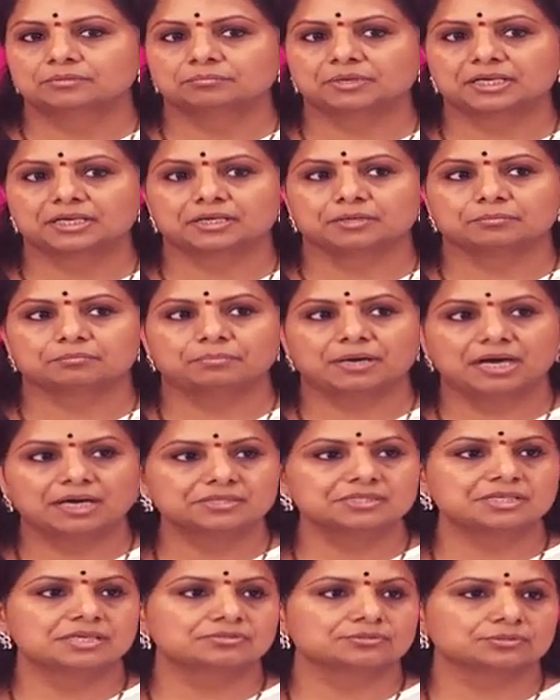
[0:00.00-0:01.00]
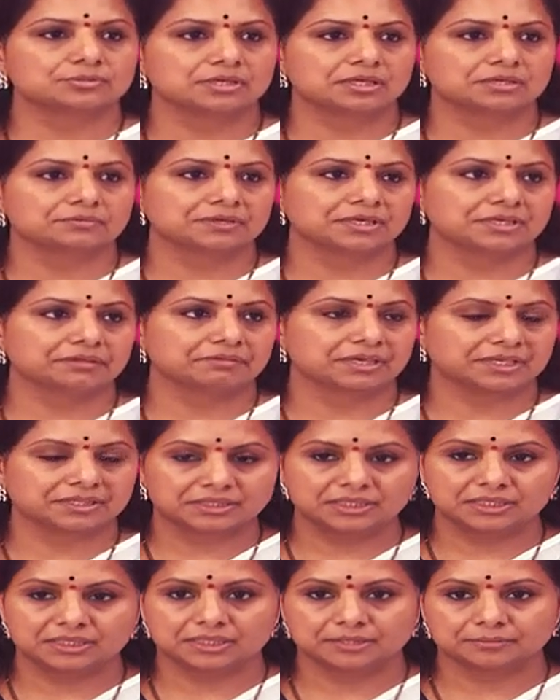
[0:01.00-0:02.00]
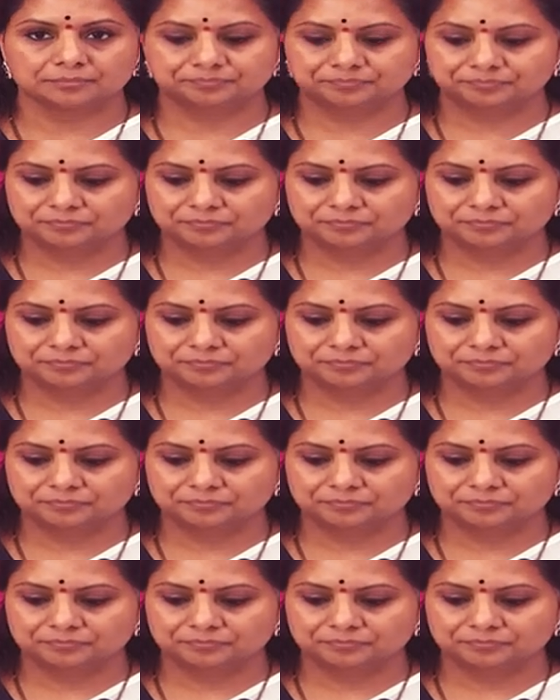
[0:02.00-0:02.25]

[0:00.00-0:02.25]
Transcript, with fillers: మరి పాడు చేస్తున్నటువంటి వ్యక్తి ఈయన